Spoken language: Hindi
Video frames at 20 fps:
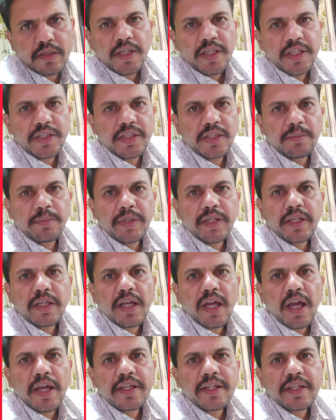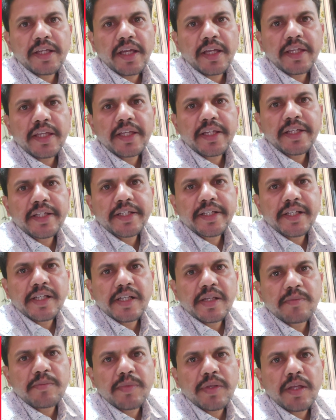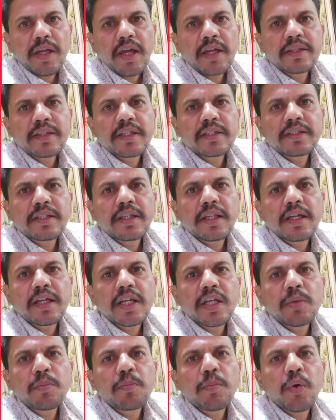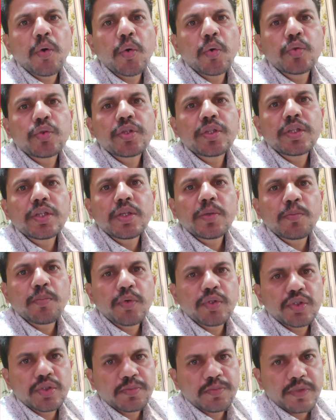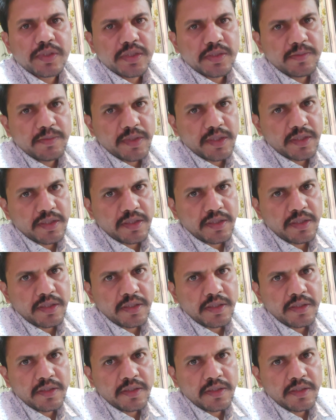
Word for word: इतने बड़े कहानी का एक ही ट्रेलर में अंदाज़ा लगाना बहुत ही इम्पॉसिबल सी बात है